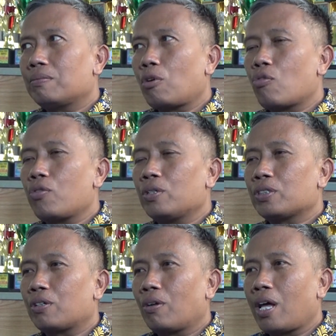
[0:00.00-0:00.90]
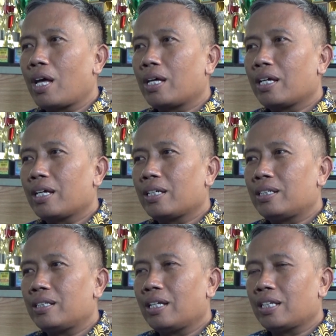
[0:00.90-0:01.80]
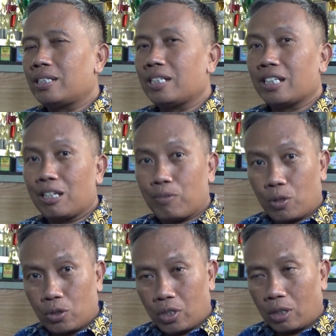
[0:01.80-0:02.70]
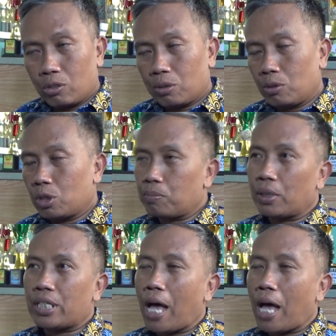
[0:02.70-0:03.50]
profil sekolah SD Negeri Potensi seperti